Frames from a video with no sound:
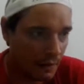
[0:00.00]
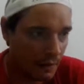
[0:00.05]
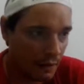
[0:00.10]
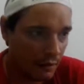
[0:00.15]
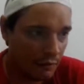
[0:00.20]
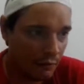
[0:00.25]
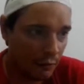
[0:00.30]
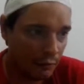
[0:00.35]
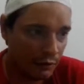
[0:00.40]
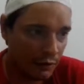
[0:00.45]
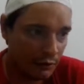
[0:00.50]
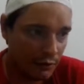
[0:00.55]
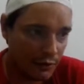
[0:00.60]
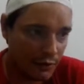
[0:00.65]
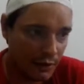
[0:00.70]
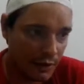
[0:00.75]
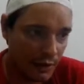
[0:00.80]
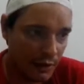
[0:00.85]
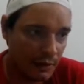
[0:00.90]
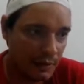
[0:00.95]
em volta dos
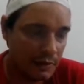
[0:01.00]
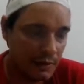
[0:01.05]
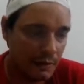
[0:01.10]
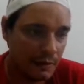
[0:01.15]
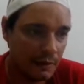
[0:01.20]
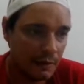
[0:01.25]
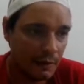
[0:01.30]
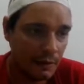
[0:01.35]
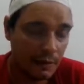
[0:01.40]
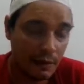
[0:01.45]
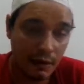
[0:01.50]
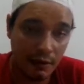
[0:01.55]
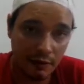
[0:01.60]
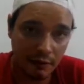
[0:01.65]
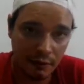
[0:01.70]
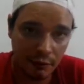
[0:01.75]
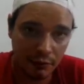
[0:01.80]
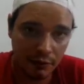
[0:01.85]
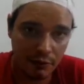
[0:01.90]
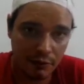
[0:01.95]
tanques, né, em
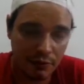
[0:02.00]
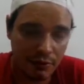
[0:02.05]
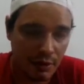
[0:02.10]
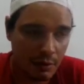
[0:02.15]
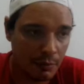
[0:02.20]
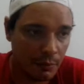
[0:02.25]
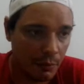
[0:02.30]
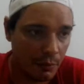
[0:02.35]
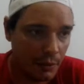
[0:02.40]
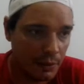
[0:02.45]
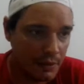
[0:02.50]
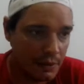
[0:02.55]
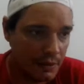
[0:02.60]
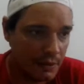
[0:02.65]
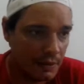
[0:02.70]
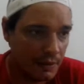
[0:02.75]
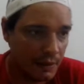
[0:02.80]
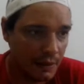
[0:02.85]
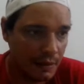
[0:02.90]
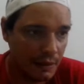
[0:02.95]
volta dos
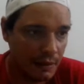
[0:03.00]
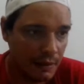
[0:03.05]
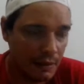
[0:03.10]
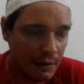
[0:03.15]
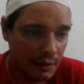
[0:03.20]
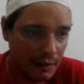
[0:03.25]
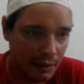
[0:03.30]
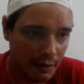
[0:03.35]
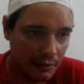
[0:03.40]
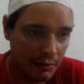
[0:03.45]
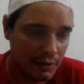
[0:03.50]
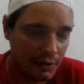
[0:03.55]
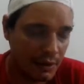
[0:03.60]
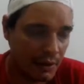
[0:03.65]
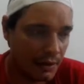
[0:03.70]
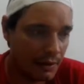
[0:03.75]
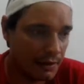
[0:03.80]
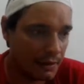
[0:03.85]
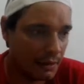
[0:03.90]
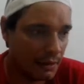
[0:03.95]
tambores, né, e dos
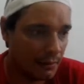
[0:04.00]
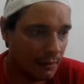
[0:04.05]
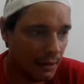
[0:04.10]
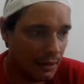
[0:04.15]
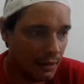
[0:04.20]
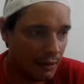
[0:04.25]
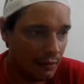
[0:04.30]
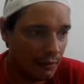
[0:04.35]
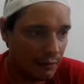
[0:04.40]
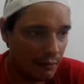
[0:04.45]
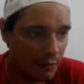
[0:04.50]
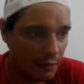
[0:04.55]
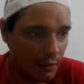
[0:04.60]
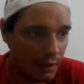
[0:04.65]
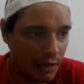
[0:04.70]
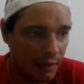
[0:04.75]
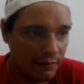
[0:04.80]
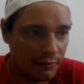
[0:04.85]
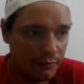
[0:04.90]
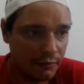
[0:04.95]
tanques também, que eu vou
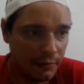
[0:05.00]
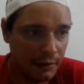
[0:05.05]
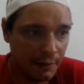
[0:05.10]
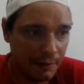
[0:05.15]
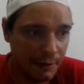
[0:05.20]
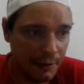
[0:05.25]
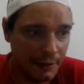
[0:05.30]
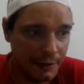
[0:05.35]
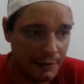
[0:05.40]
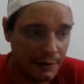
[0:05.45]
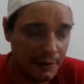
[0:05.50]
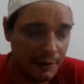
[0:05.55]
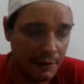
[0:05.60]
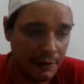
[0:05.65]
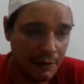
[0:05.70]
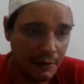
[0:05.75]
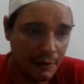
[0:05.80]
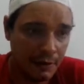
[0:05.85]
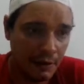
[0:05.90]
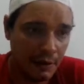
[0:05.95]
colocar futuramente,
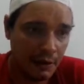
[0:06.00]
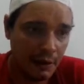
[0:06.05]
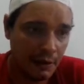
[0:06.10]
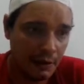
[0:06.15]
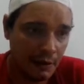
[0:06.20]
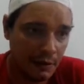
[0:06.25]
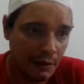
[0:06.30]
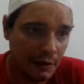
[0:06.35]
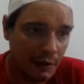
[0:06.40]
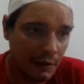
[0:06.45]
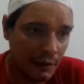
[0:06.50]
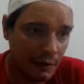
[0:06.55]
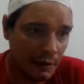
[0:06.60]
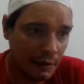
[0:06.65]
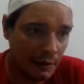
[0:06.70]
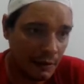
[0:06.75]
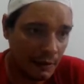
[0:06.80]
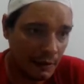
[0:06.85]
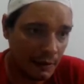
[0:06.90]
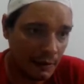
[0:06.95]

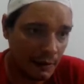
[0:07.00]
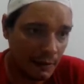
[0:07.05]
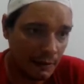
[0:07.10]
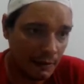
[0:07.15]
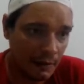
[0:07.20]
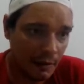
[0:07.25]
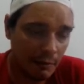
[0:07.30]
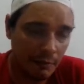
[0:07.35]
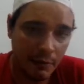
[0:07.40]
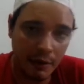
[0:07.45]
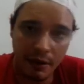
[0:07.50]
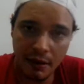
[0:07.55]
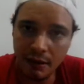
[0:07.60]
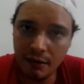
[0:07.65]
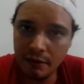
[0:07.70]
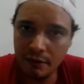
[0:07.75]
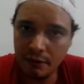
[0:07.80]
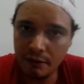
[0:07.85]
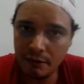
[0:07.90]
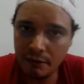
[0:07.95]
e
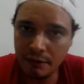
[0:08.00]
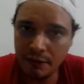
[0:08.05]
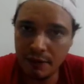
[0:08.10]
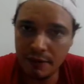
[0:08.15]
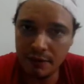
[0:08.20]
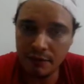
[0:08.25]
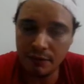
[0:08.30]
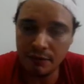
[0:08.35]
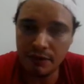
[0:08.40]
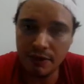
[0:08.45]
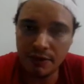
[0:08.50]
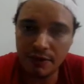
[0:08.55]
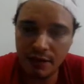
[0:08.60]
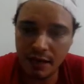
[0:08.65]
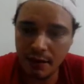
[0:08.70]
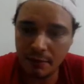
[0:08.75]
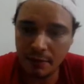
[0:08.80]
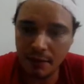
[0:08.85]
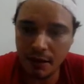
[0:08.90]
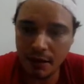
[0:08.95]
também fazer um
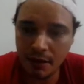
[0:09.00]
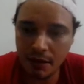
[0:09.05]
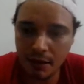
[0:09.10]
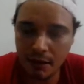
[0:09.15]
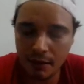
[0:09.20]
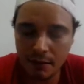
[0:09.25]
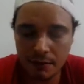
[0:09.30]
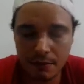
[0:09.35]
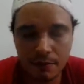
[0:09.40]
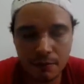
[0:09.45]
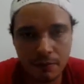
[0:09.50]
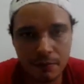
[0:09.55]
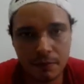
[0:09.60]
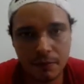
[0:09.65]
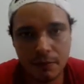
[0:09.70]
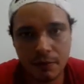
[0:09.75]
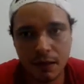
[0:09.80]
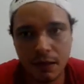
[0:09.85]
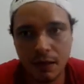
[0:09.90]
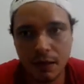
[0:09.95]
sistema
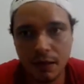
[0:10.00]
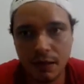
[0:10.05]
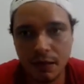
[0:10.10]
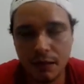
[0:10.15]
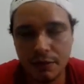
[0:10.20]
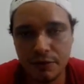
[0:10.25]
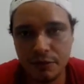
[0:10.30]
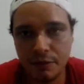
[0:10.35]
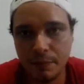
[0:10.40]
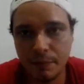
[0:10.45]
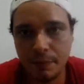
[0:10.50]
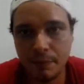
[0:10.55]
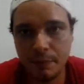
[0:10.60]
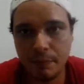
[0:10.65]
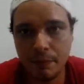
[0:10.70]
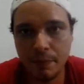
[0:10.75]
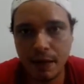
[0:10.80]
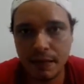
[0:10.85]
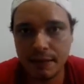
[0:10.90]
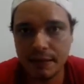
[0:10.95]
ah, de
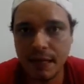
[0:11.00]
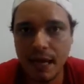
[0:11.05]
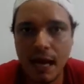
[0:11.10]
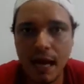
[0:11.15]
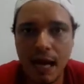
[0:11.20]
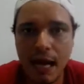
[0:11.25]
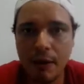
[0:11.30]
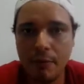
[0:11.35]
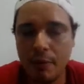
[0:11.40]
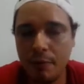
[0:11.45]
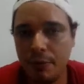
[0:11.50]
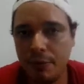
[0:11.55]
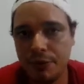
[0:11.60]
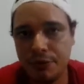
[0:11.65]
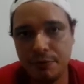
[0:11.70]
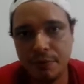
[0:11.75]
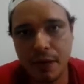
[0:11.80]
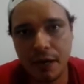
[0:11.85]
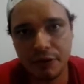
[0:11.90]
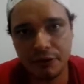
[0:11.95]
passar a água por
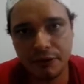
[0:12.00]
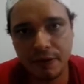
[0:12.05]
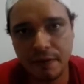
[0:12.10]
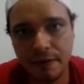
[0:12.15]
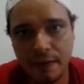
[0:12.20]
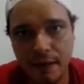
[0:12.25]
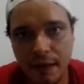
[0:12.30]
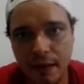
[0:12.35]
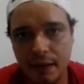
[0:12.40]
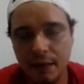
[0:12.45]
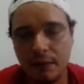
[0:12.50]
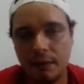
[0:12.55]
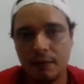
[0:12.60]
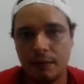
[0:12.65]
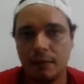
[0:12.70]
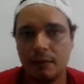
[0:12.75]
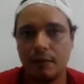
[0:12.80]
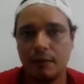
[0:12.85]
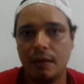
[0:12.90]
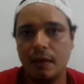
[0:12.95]
debaixo da terra,
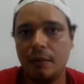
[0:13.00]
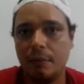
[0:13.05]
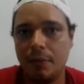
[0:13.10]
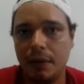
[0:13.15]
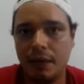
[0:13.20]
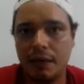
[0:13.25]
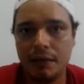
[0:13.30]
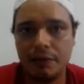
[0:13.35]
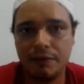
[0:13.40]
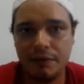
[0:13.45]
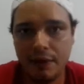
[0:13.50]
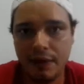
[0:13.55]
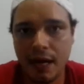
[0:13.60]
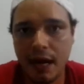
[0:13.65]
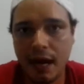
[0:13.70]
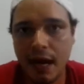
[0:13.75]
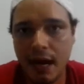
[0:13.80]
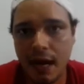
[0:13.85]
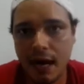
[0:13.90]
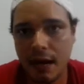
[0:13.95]
né, para
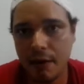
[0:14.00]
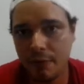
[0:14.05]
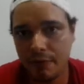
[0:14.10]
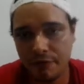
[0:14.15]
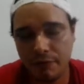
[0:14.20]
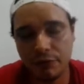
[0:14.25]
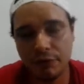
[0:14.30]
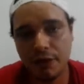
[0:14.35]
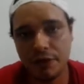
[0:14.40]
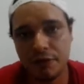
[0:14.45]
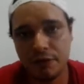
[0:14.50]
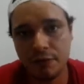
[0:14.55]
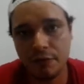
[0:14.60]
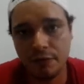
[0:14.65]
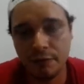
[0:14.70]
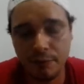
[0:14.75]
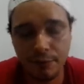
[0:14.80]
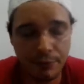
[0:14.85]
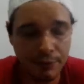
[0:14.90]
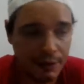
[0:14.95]
resfriar a água e voltar de
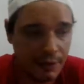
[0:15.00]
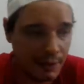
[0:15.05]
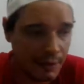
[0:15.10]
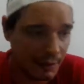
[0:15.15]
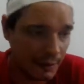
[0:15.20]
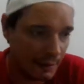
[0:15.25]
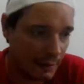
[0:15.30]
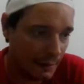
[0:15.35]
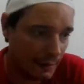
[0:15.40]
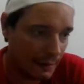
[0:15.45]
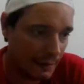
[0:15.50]
novo para o tanque,